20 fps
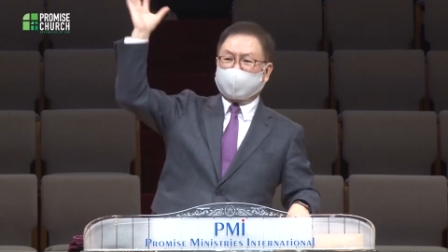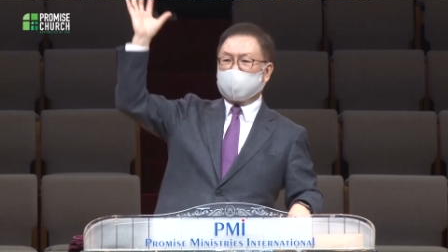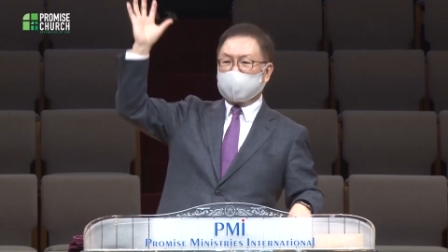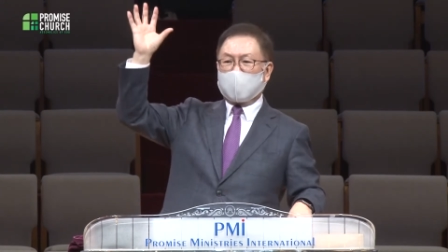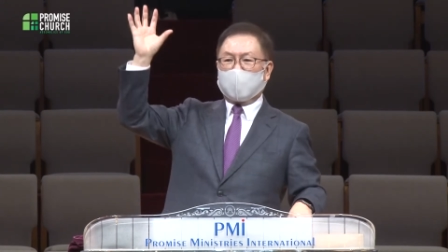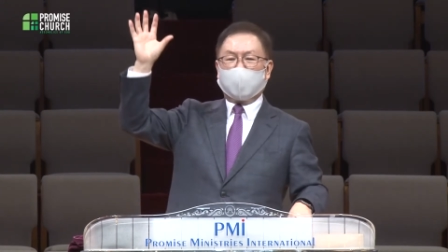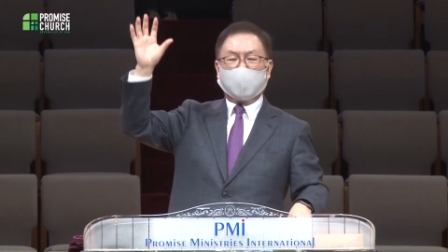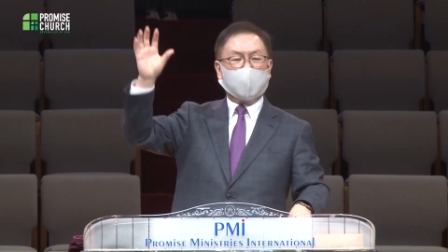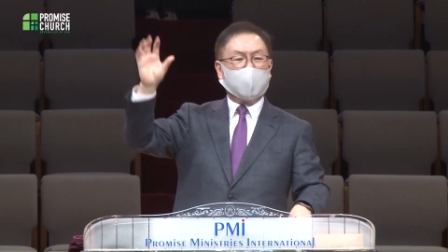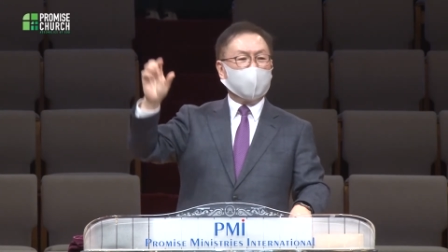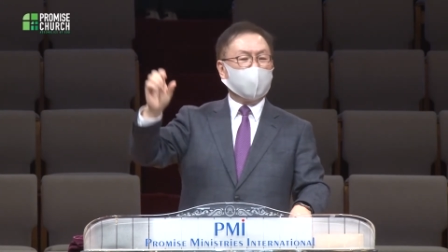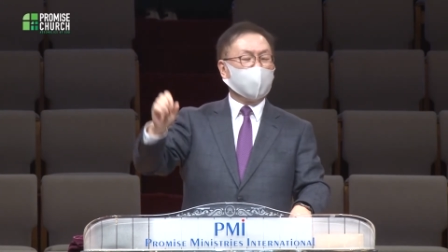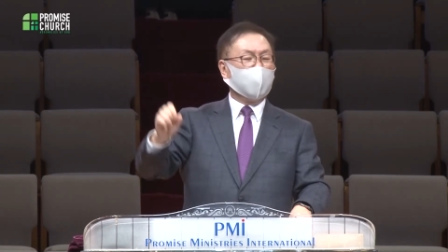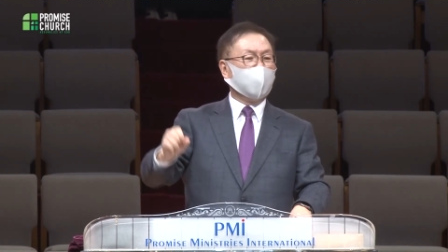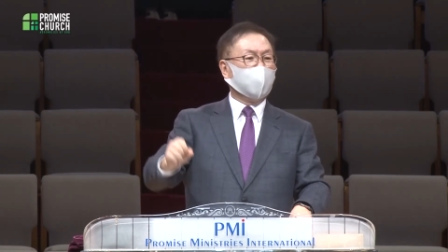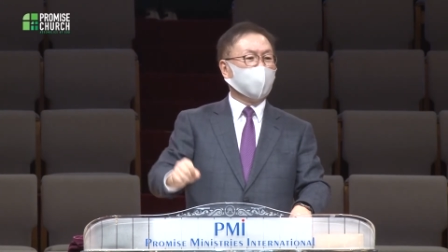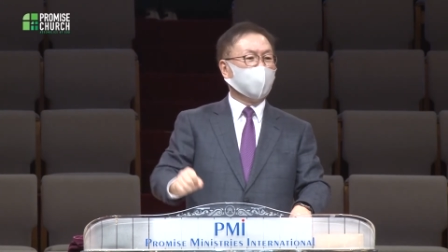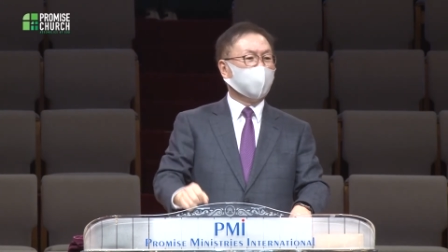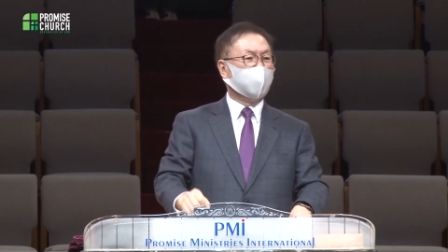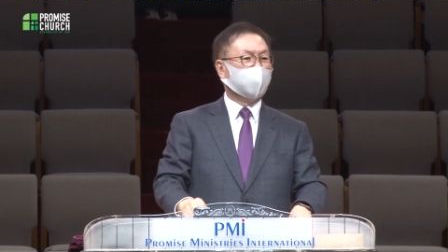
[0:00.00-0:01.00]

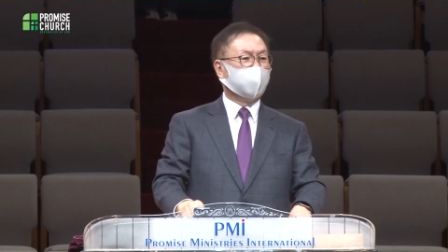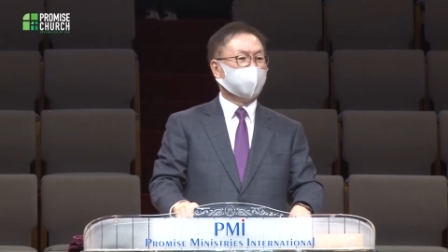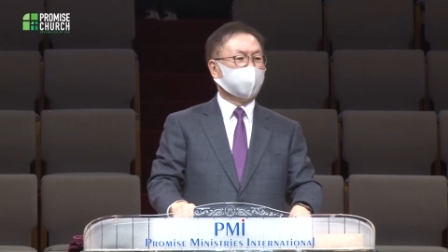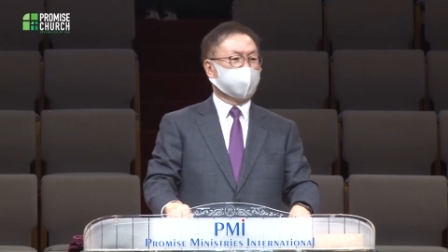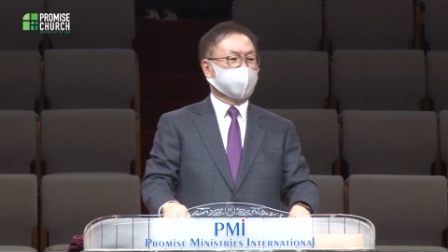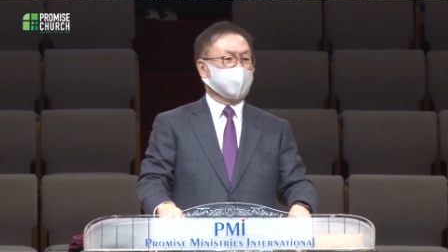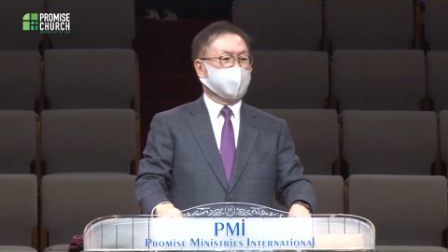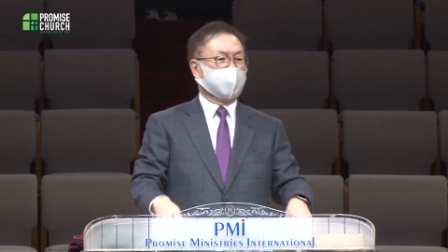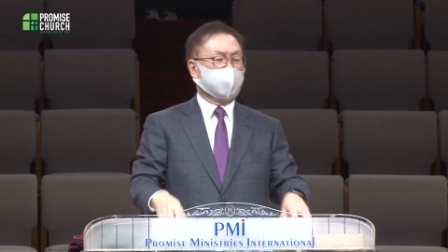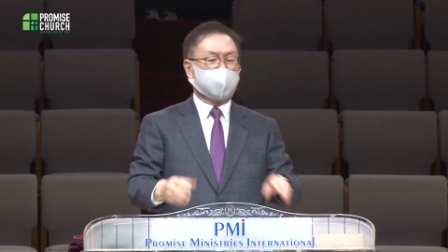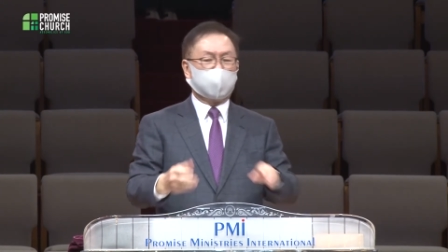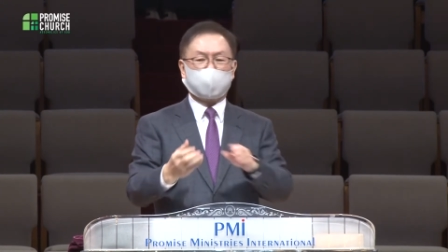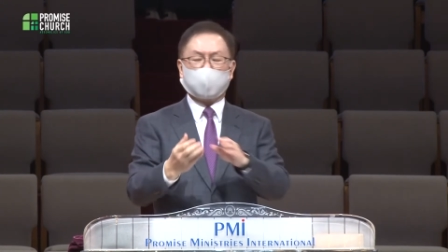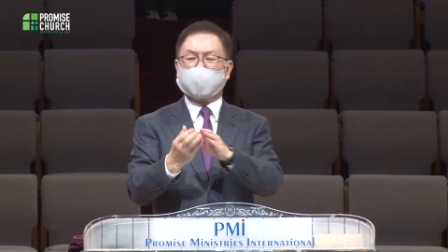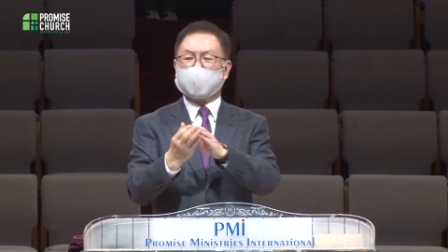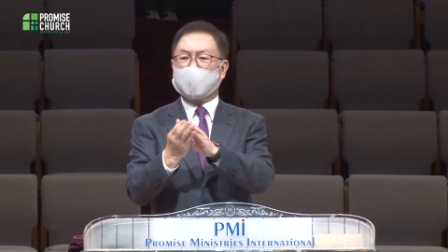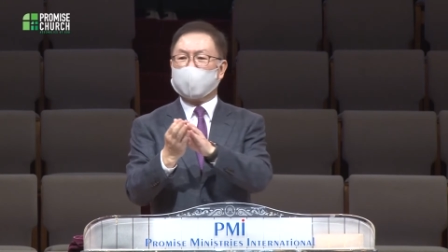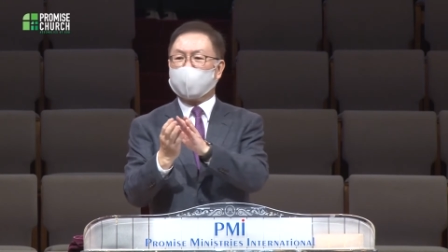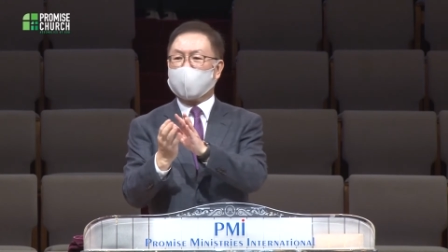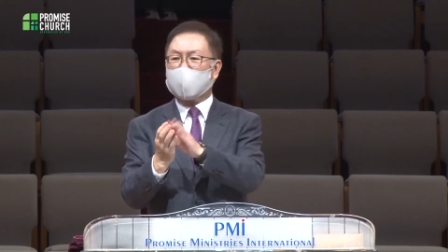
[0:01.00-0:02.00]
뜨거워!
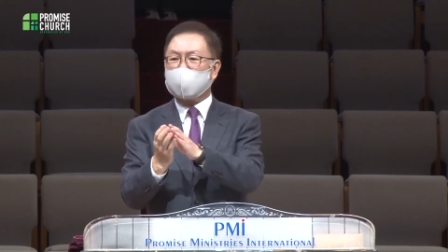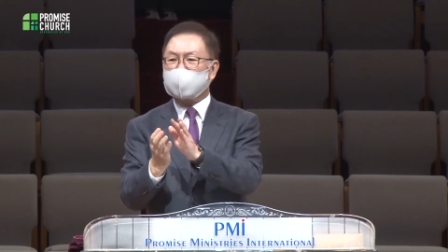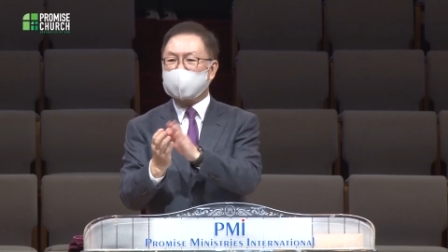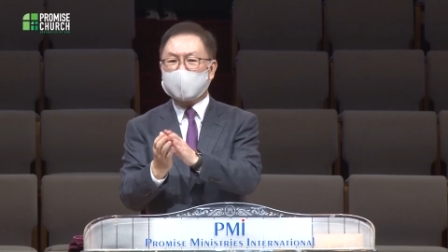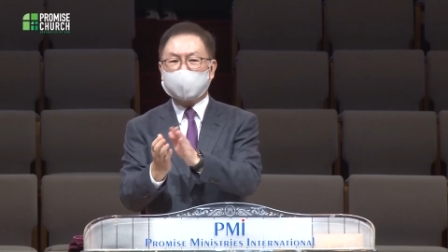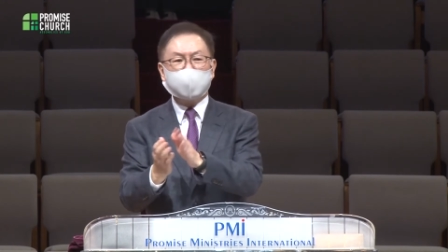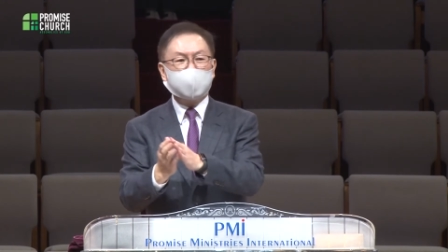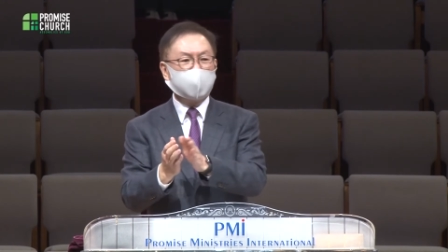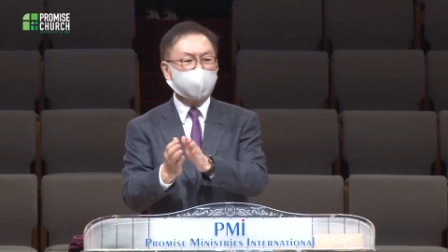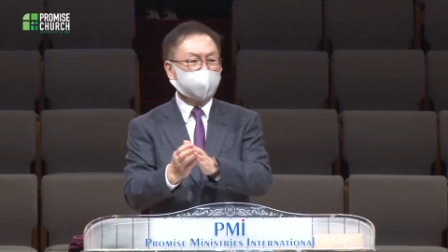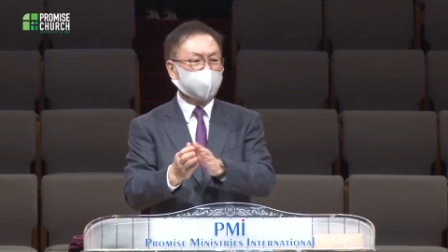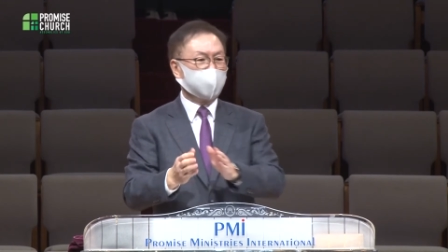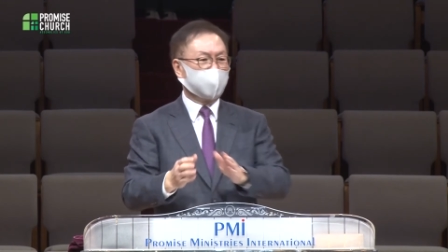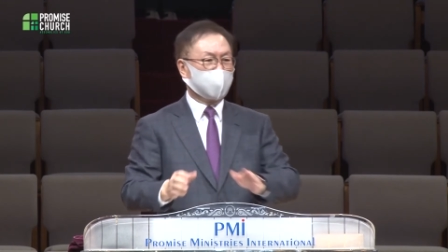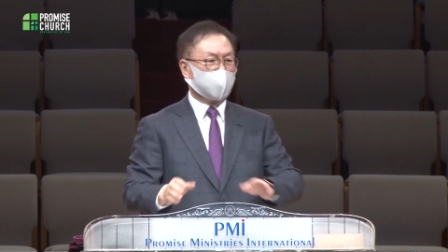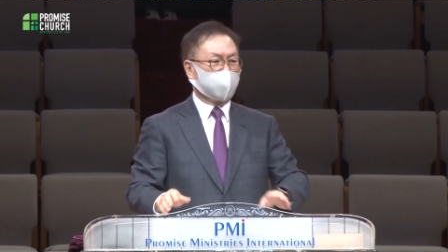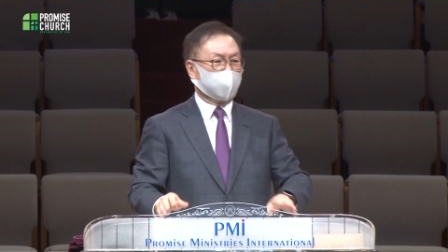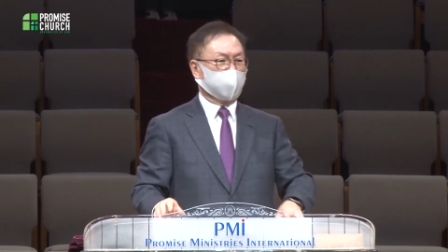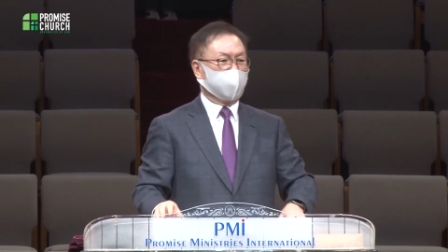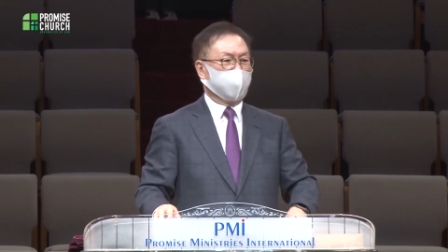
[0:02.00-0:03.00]
손에 화상을 입을
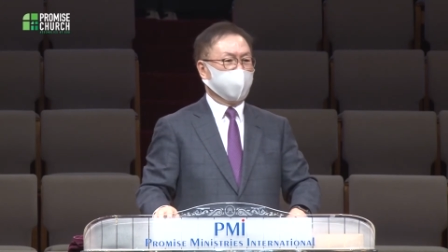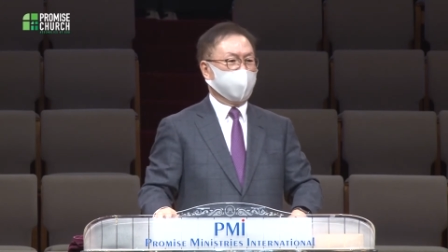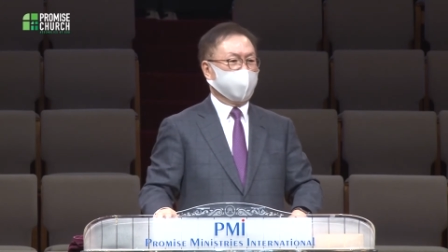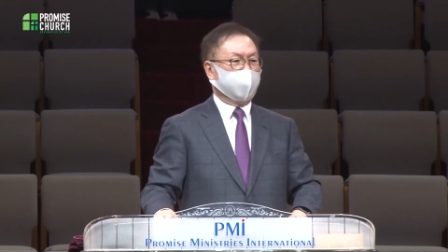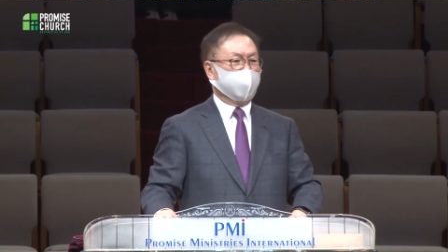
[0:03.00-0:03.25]
정도예요.